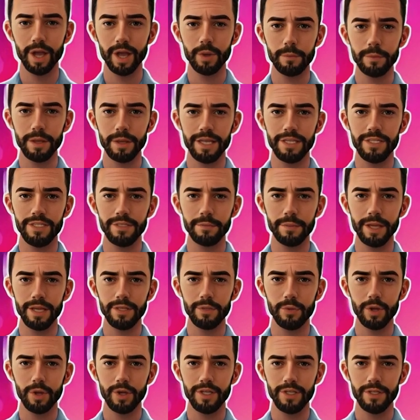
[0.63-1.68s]
Les campagnes e
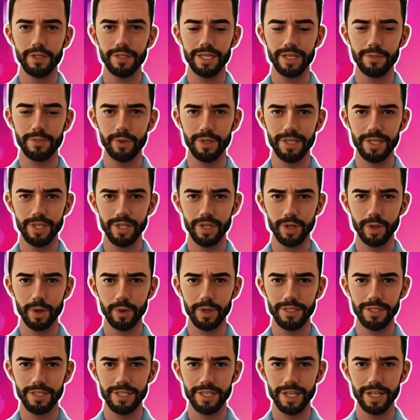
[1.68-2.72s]
email ont connu une
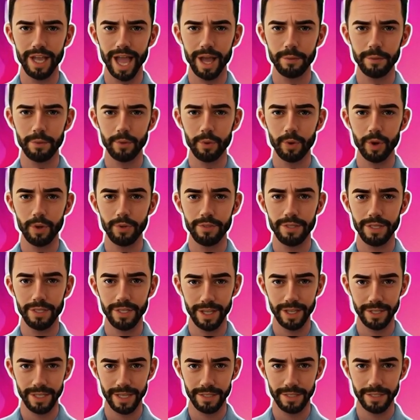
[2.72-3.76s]
évolution considérable au cours
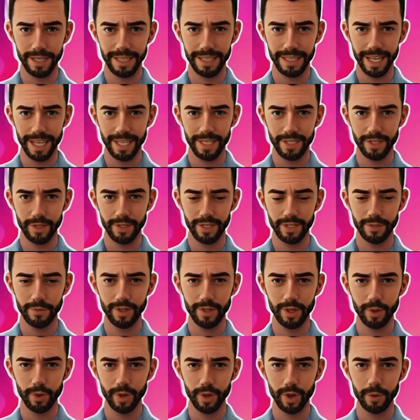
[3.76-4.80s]
des dernières années et sont devenues